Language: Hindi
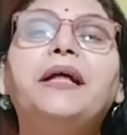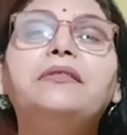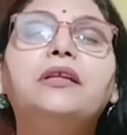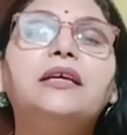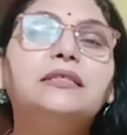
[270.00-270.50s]

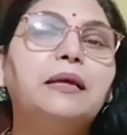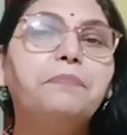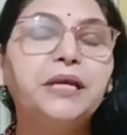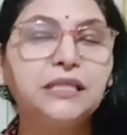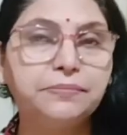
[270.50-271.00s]
15 से
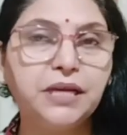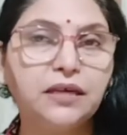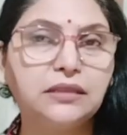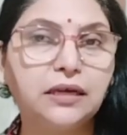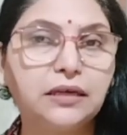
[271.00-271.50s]
20
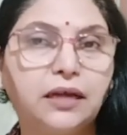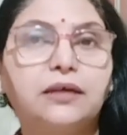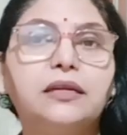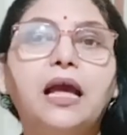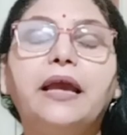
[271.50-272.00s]
मिनट तक
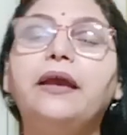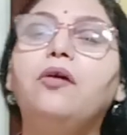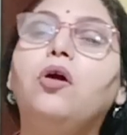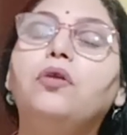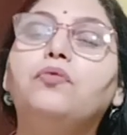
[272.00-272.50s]
रखना
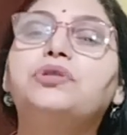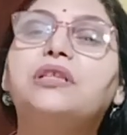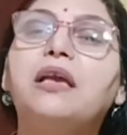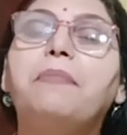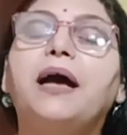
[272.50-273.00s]
है और
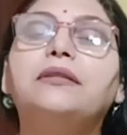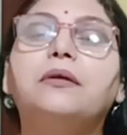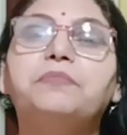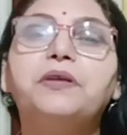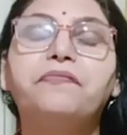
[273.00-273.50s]
उसके
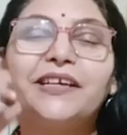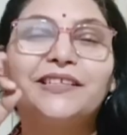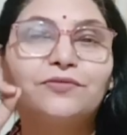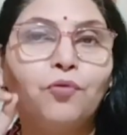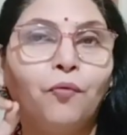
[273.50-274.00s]
बाद अपने
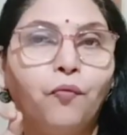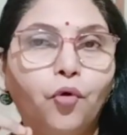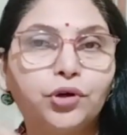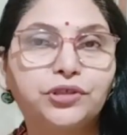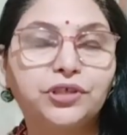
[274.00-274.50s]
फेस को
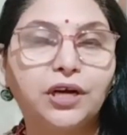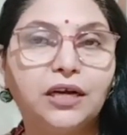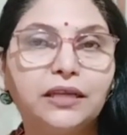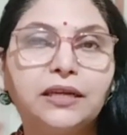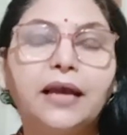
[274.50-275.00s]
वॉश
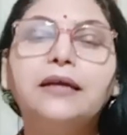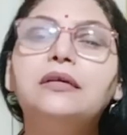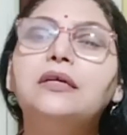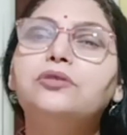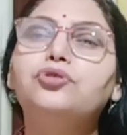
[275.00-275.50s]
कर लेना
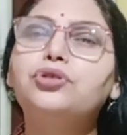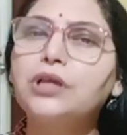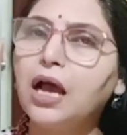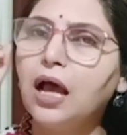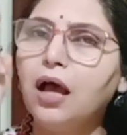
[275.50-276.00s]
है
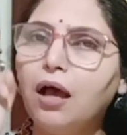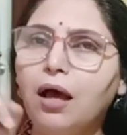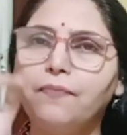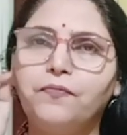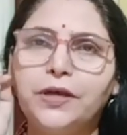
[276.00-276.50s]
जहां
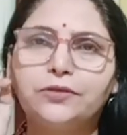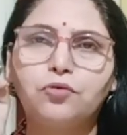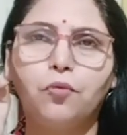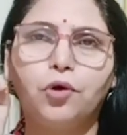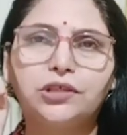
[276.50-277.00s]
आप
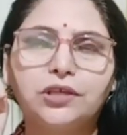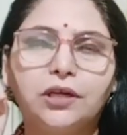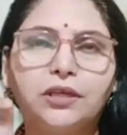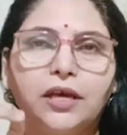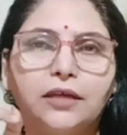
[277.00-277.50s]
फेस को वॉश
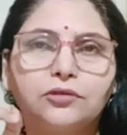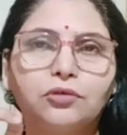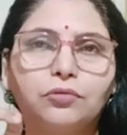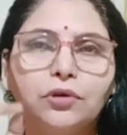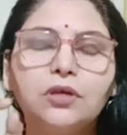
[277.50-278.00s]
करके
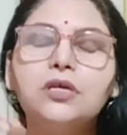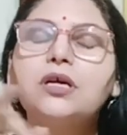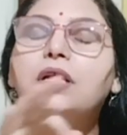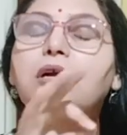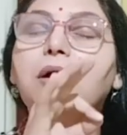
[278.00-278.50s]
आते हो
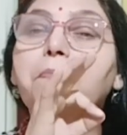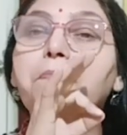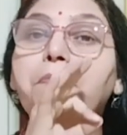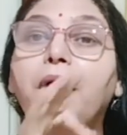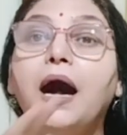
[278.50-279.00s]

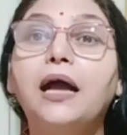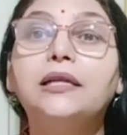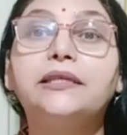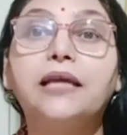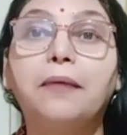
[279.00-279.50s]

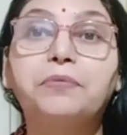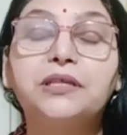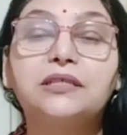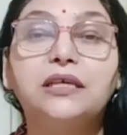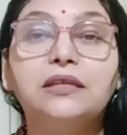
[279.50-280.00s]
कमाल की
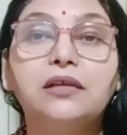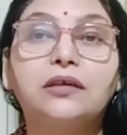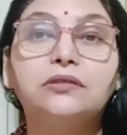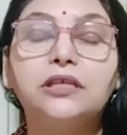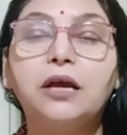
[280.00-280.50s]
आपकी स्किन
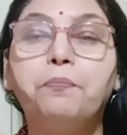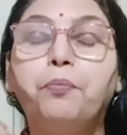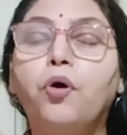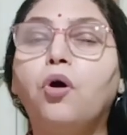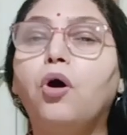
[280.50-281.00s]
लगती है
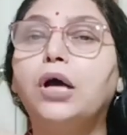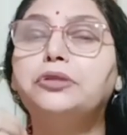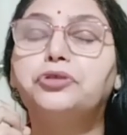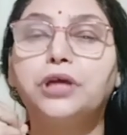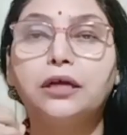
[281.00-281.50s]

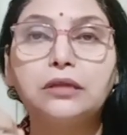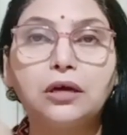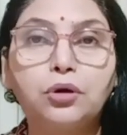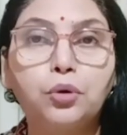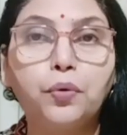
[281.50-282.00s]
बहुत
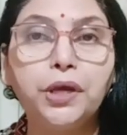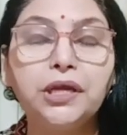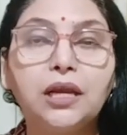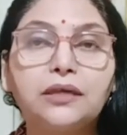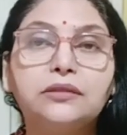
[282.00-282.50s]
ज्यादा
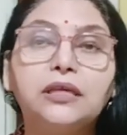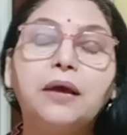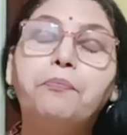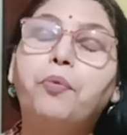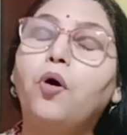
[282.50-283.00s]
ग्लोइंग
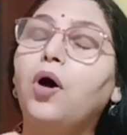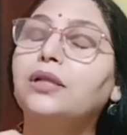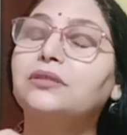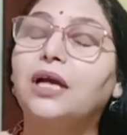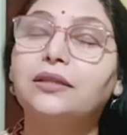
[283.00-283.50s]
लगती है
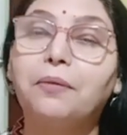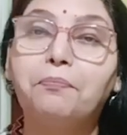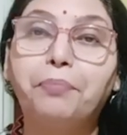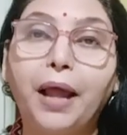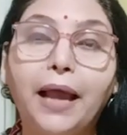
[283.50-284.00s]
बहुत ज्यादा
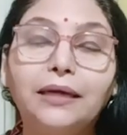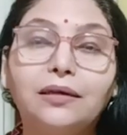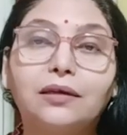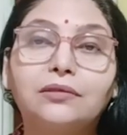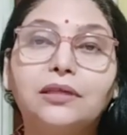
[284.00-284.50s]

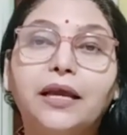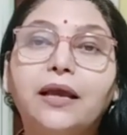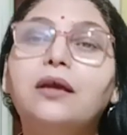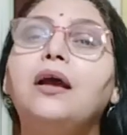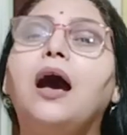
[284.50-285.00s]
ब्राइट लगती
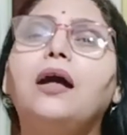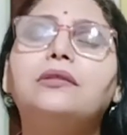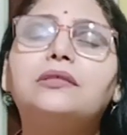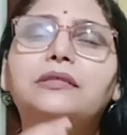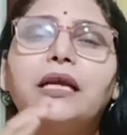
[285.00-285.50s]
है
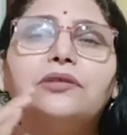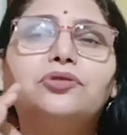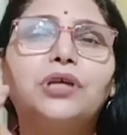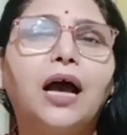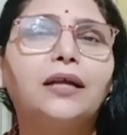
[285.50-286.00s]
हद से
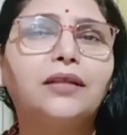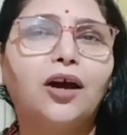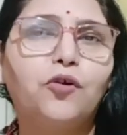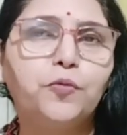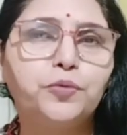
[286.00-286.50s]

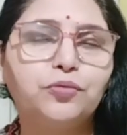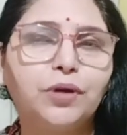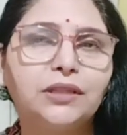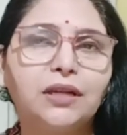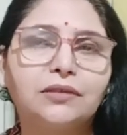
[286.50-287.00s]
ज्यादा
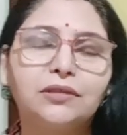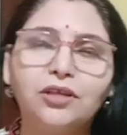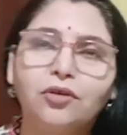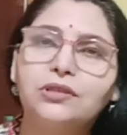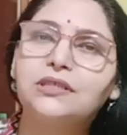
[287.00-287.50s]
खूबसूरत
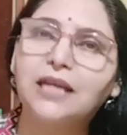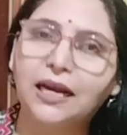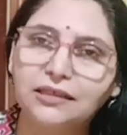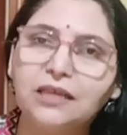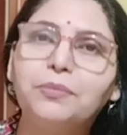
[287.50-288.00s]
लगती है और
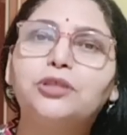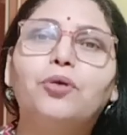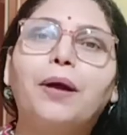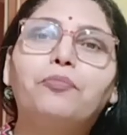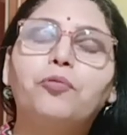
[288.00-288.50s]
स्टार्टिंग में
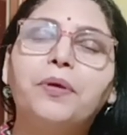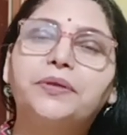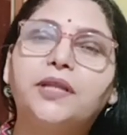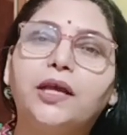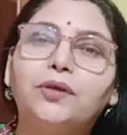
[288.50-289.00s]
जो आपको मैं
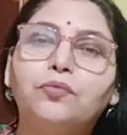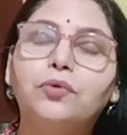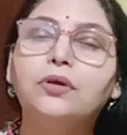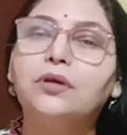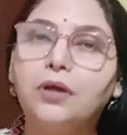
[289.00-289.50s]
बताई हूँ
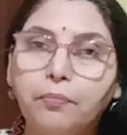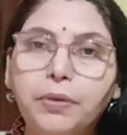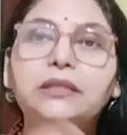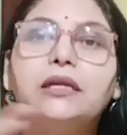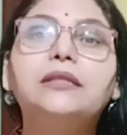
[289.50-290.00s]

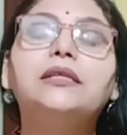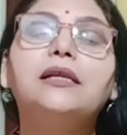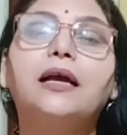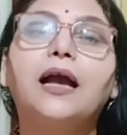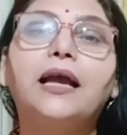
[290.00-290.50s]
पंद्रह
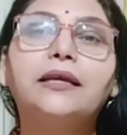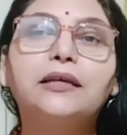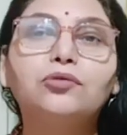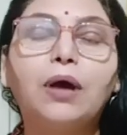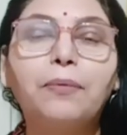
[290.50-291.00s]
दिन
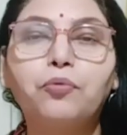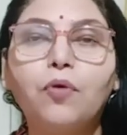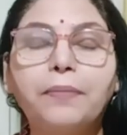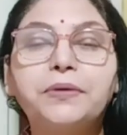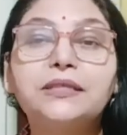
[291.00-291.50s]
लगाएंगे तो
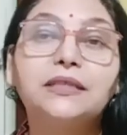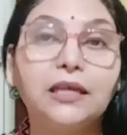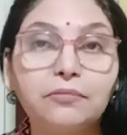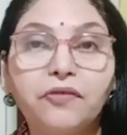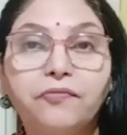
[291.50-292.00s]
आपको आपकी
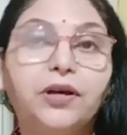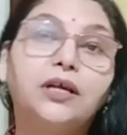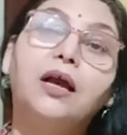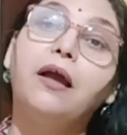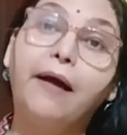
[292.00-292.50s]
स्किन में
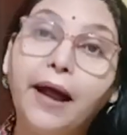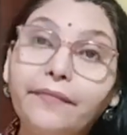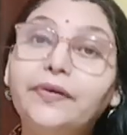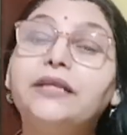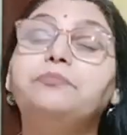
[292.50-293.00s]
फर्क
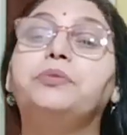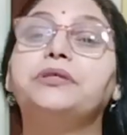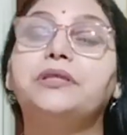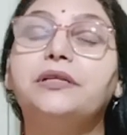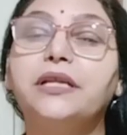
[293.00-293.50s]
हंड्रेड
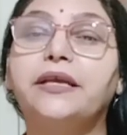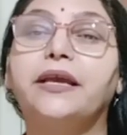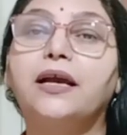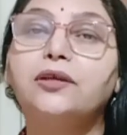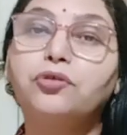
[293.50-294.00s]
परसेंट
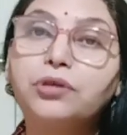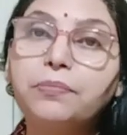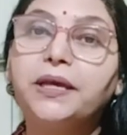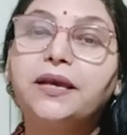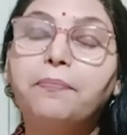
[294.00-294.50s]
दिखेगा
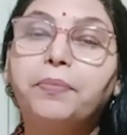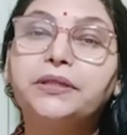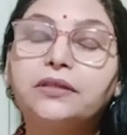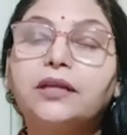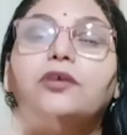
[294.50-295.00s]
क्योंकि भैया
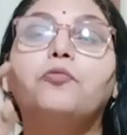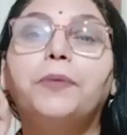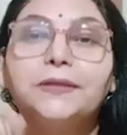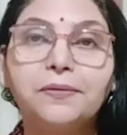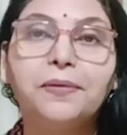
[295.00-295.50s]
पत्थर के
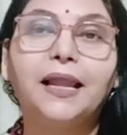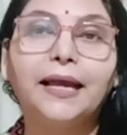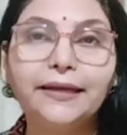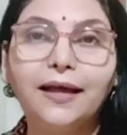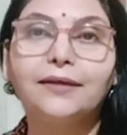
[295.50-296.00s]
ऊपर जब
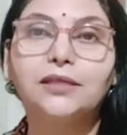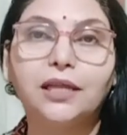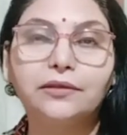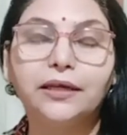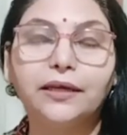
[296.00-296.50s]
लाइन आ
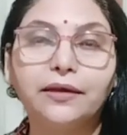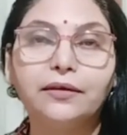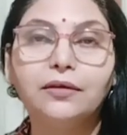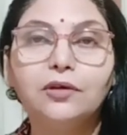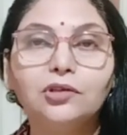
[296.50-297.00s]
जाते
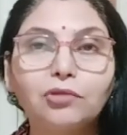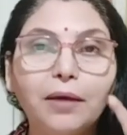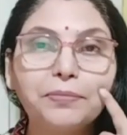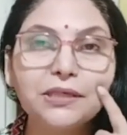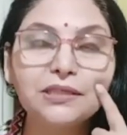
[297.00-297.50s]
हैं
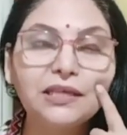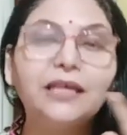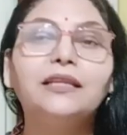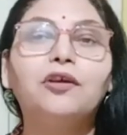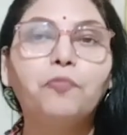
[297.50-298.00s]
तो आपकी
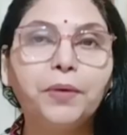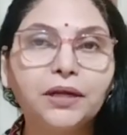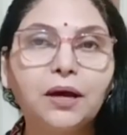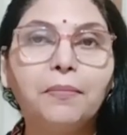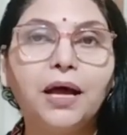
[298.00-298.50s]
स्किन के
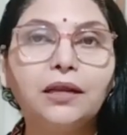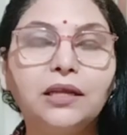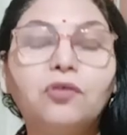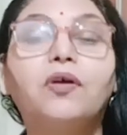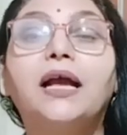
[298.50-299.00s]
ऊपर कमाल
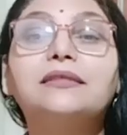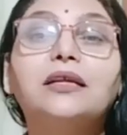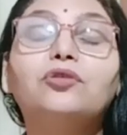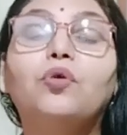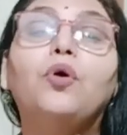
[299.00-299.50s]
नहीं होगा
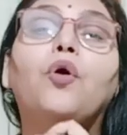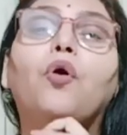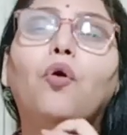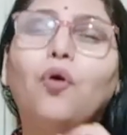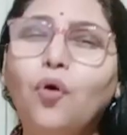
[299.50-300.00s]
ऐसा तो
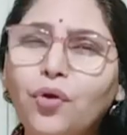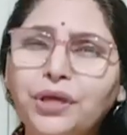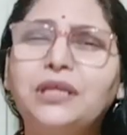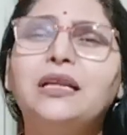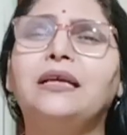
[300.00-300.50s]
हो
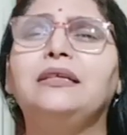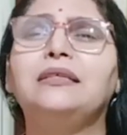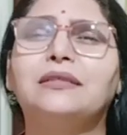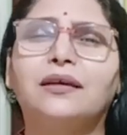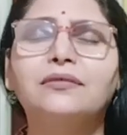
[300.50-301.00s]
ही
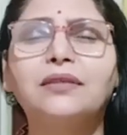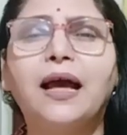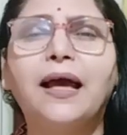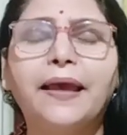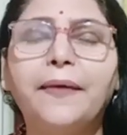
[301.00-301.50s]
नहीं
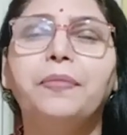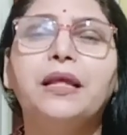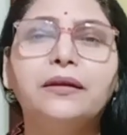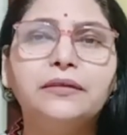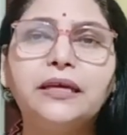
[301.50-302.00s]
सकता है
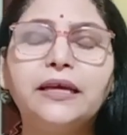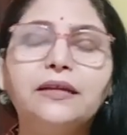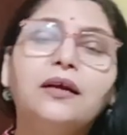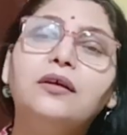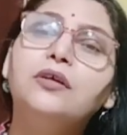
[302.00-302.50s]
ठीक
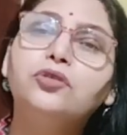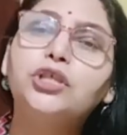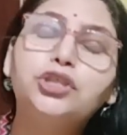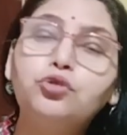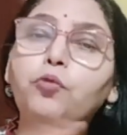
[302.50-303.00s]
है ना
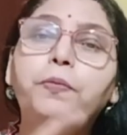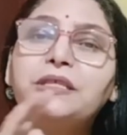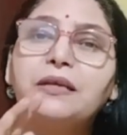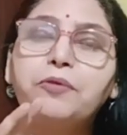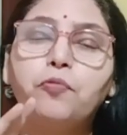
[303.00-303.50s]
तो इस
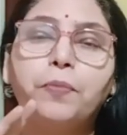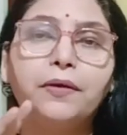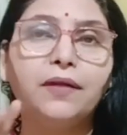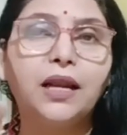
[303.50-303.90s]
सुपर से भी ऊपर